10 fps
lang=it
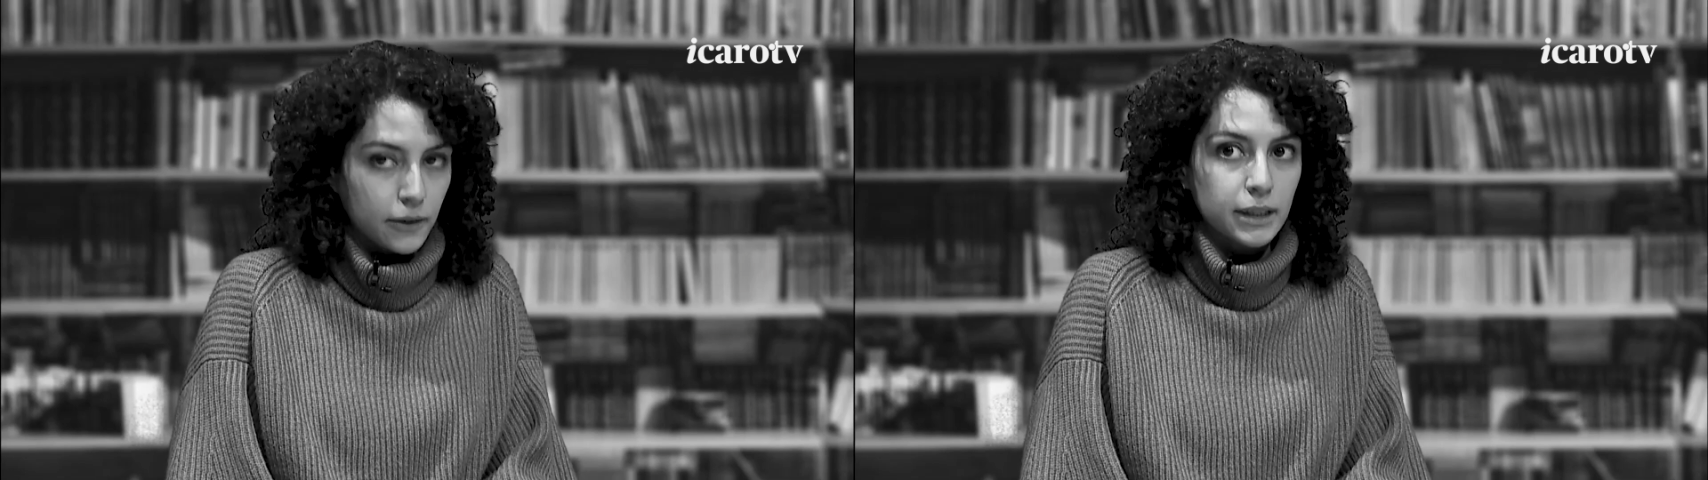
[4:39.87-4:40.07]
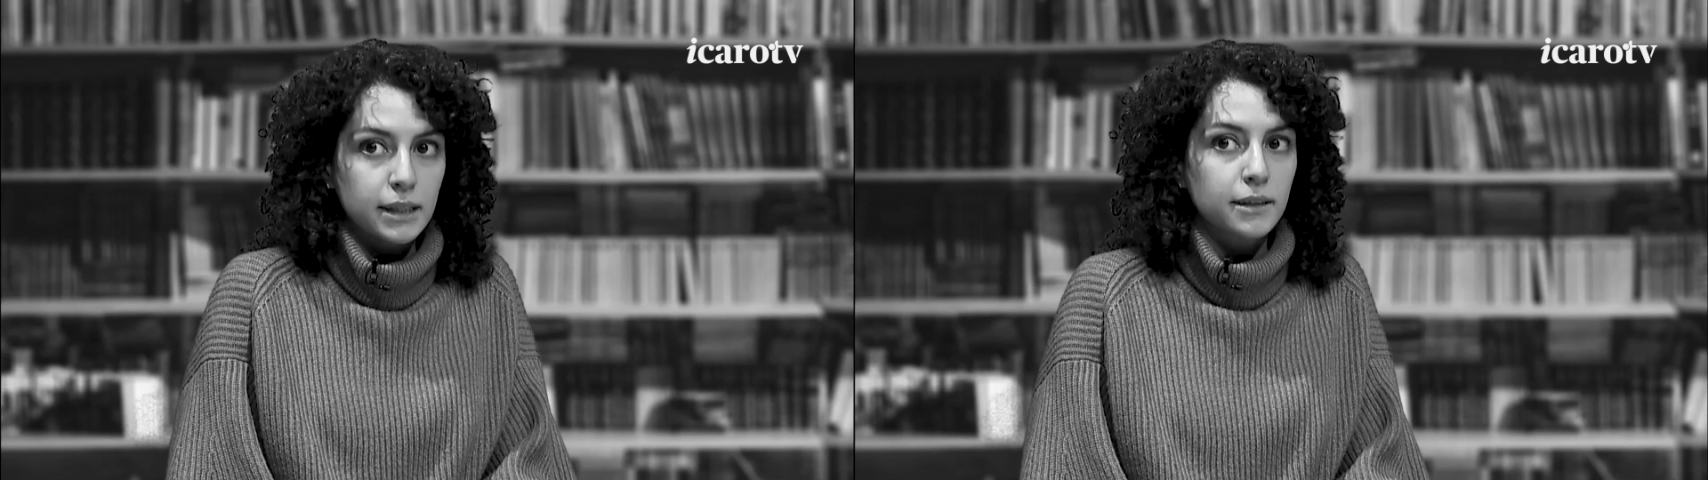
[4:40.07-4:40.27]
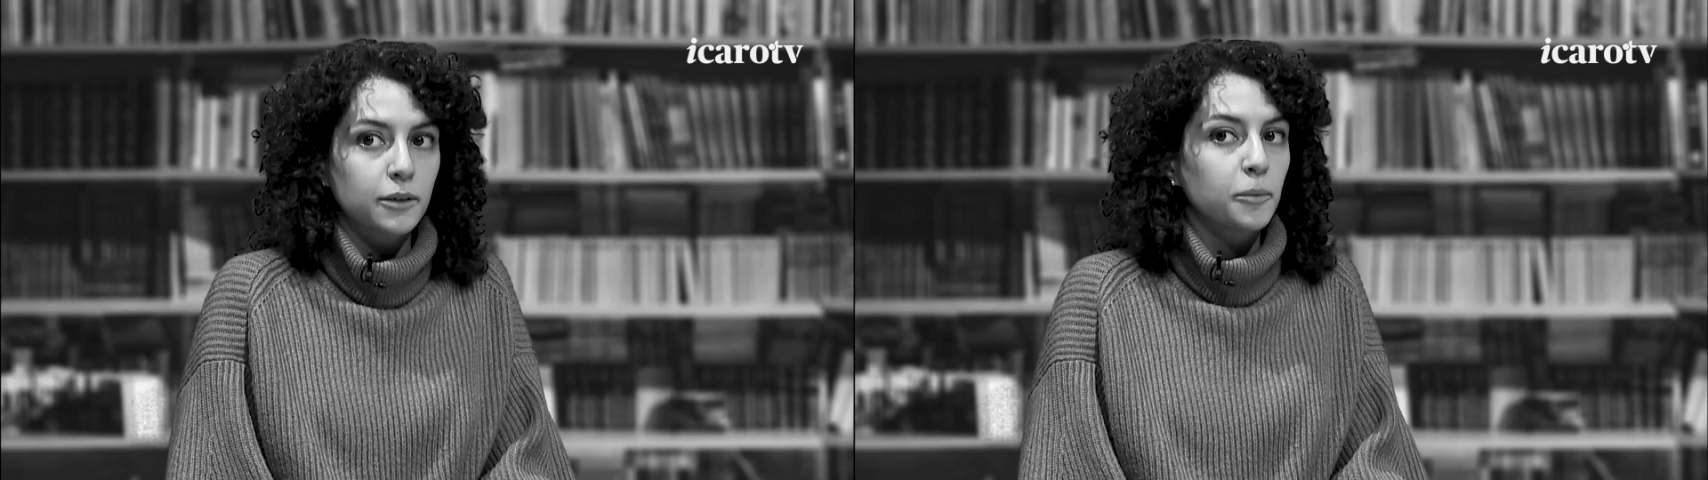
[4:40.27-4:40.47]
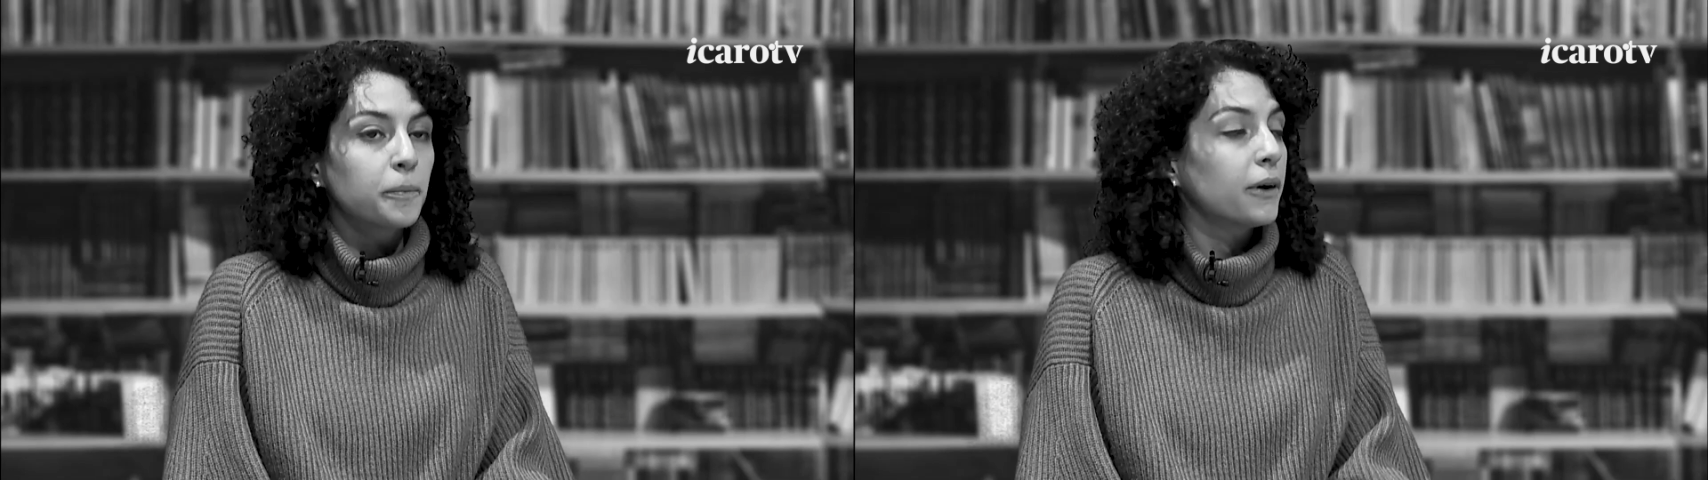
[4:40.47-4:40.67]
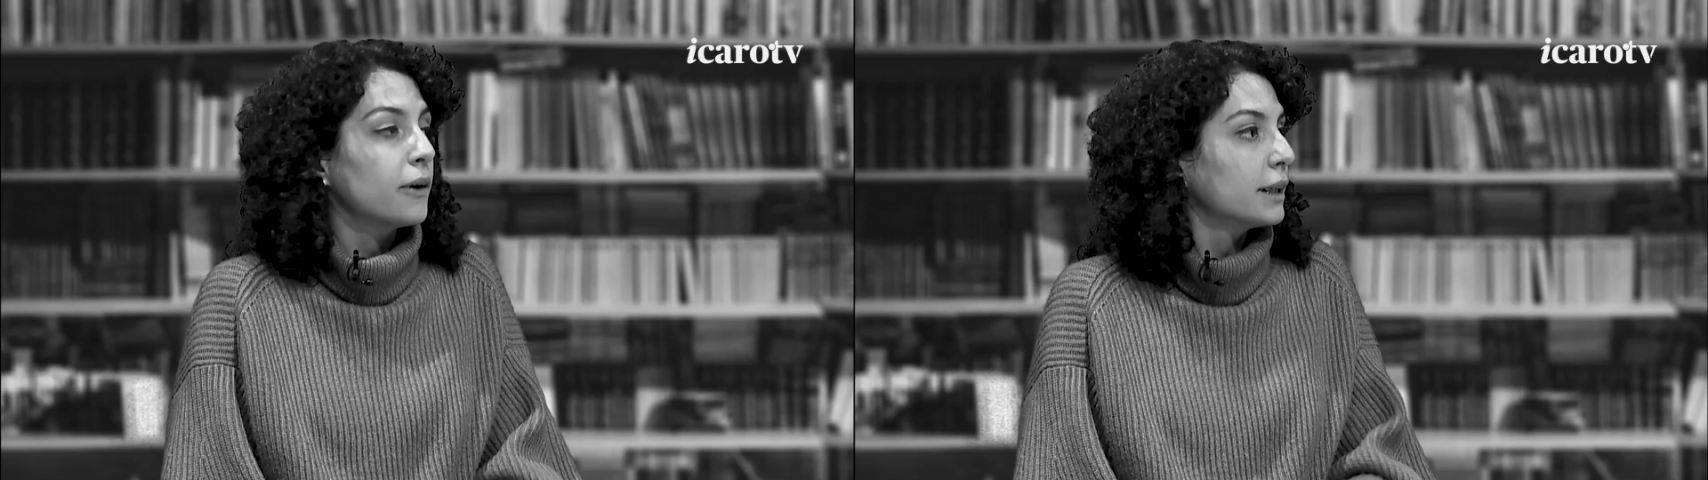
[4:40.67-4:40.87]
ho iniziato un
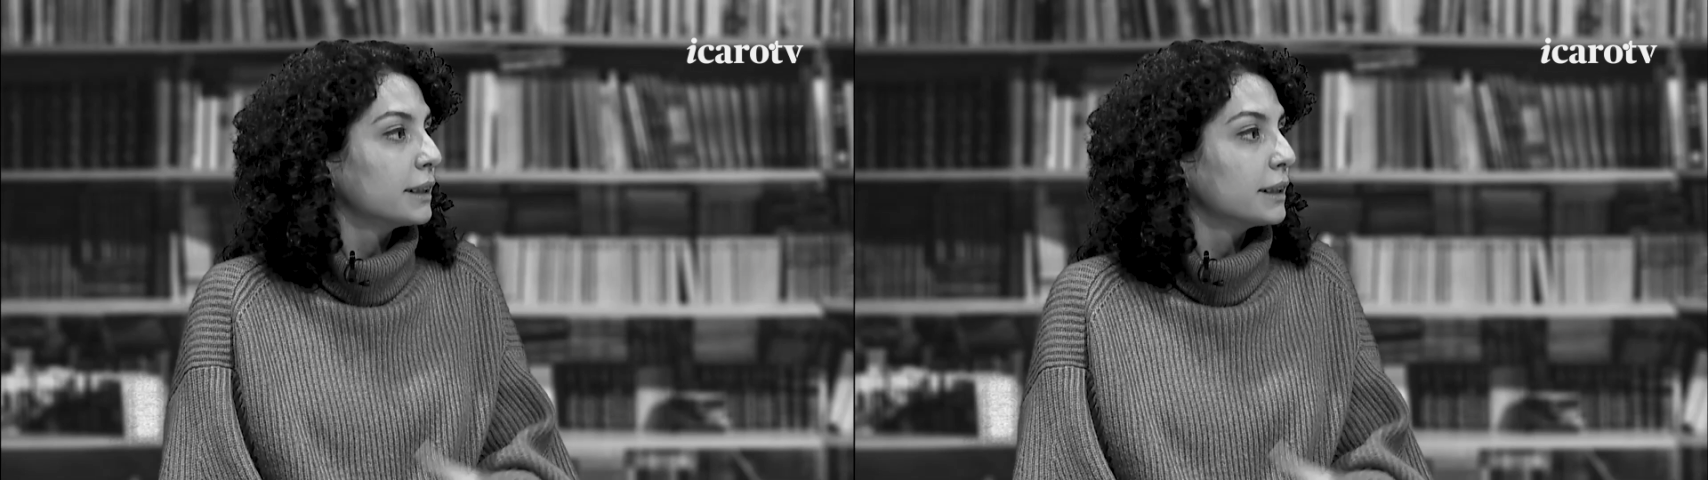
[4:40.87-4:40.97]
po' a